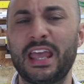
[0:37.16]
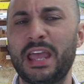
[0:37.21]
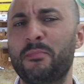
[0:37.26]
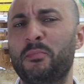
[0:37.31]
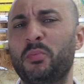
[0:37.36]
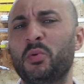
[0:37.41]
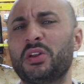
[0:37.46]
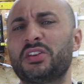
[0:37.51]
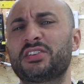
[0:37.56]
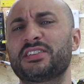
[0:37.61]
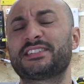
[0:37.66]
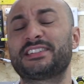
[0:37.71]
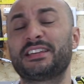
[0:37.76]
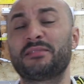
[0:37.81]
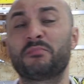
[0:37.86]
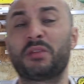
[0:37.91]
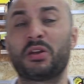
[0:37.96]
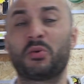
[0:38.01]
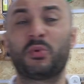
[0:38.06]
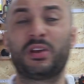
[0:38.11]
Eppure c'è
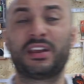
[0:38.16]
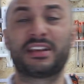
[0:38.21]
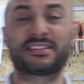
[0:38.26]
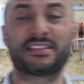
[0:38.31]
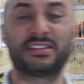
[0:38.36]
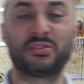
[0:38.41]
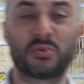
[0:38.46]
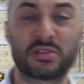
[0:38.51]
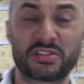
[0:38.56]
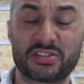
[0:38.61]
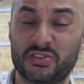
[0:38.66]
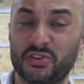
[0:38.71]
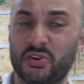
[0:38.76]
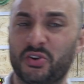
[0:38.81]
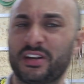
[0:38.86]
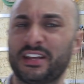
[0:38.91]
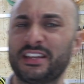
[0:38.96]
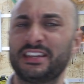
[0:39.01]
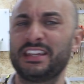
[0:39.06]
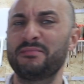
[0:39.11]
sempre quella
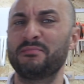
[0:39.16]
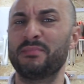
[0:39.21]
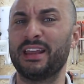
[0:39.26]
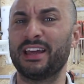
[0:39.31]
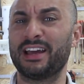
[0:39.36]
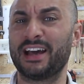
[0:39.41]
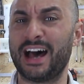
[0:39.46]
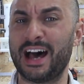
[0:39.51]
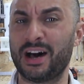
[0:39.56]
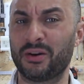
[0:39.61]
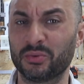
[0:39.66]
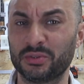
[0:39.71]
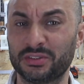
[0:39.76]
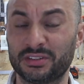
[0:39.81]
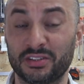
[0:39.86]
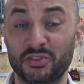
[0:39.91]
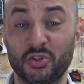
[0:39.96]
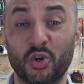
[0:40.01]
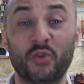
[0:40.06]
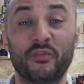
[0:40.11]
situazione di
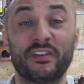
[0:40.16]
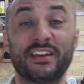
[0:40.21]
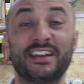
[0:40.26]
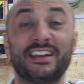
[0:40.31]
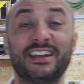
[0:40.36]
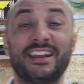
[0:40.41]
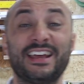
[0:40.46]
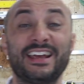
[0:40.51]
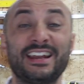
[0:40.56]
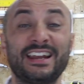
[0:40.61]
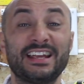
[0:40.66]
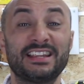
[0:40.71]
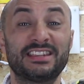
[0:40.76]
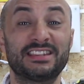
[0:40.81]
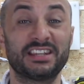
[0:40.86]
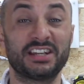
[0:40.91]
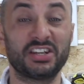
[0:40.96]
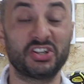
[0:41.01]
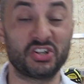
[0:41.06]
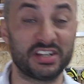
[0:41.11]
blackout dove
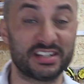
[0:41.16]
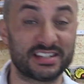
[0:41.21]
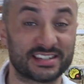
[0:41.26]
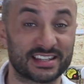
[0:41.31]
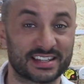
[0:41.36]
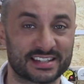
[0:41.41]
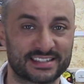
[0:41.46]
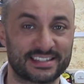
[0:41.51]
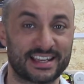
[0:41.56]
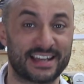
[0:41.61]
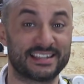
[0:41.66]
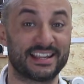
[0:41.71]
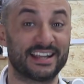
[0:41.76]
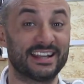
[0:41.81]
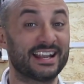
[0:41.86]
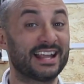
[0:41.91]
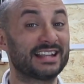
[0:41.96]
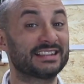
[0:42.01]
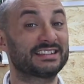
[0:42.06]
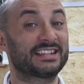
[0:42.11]
l'elettricista sta
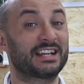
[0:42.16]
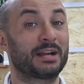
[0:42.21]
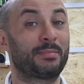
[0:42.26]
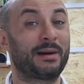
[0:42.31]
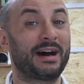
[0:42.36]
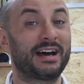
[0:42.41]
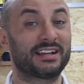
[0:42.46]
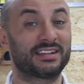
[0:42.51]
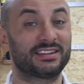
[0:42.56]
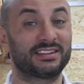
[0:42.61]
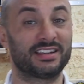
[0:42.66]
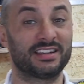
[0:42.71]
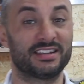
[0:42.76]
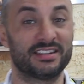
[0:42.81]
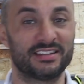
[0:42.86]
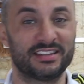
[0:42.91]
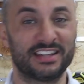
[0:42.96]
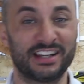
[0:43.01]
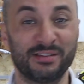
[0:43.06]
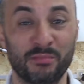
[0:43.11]
dall'altra parte del